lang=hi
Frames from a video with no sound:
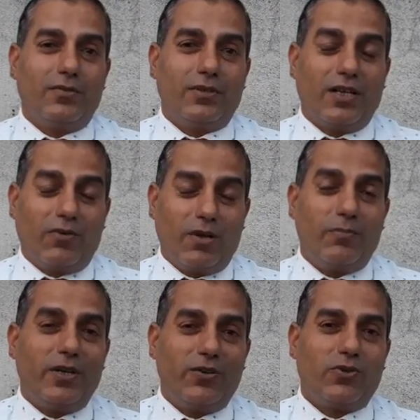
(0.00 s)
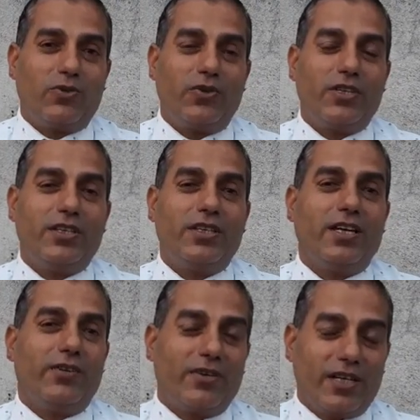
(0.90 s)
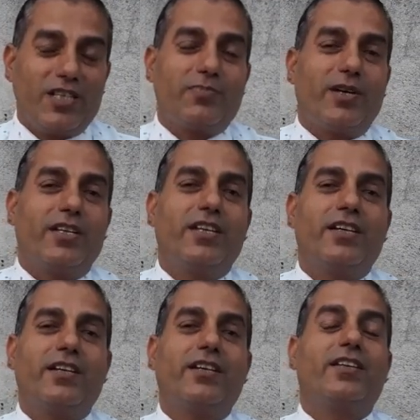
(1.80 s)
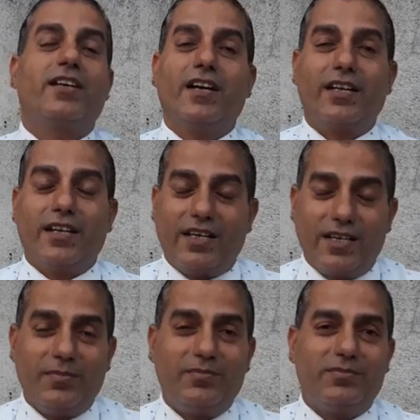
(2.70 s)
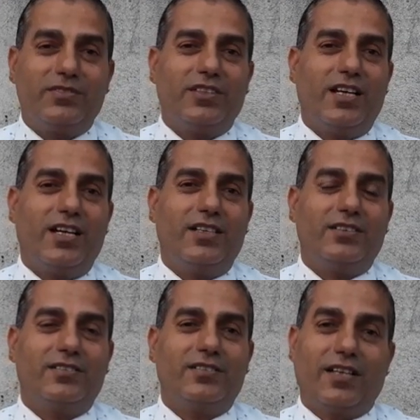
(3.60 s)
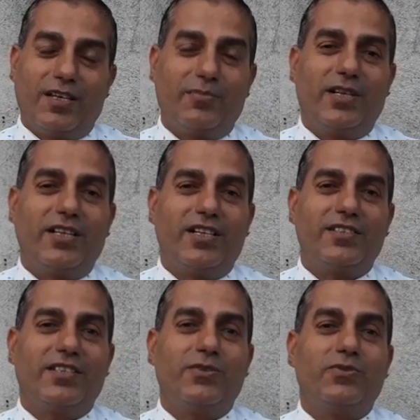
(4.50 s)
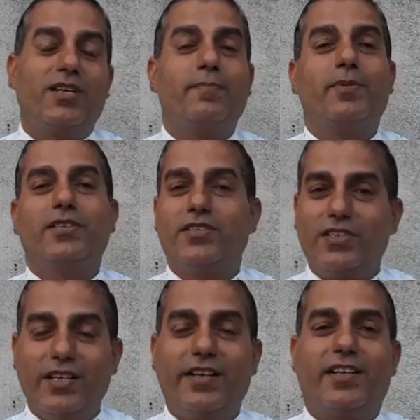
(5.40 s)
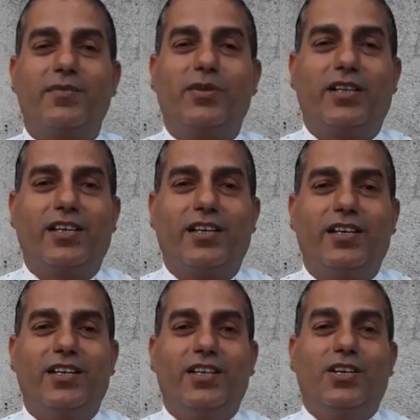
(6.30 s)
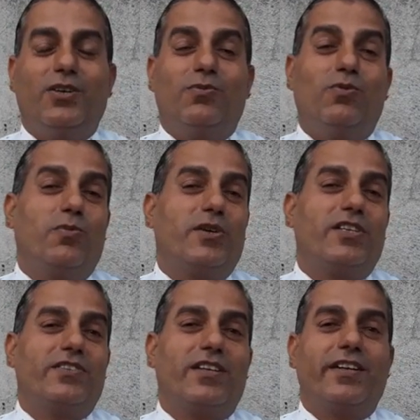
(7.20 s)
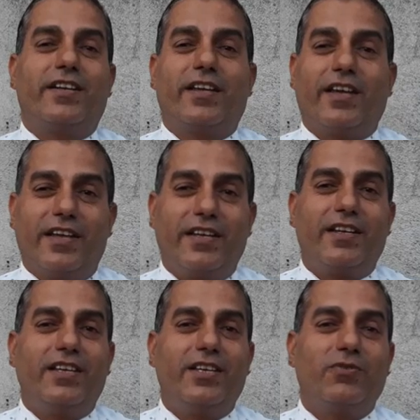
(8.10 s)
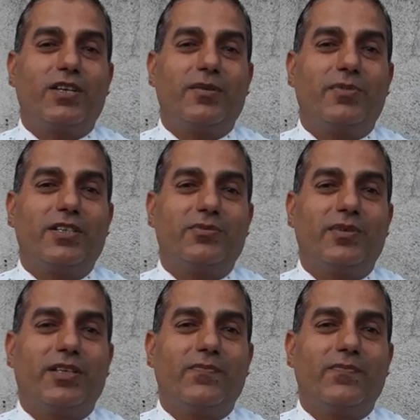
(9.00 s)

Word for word: डेवलपमेंट अथॉरिटी या विकास प्राधिकरण या निगम या नगर पालिका से उसका पजेशन लेटर मिलता है वो पजेशन लेटर है कि नहीं है उनके पास में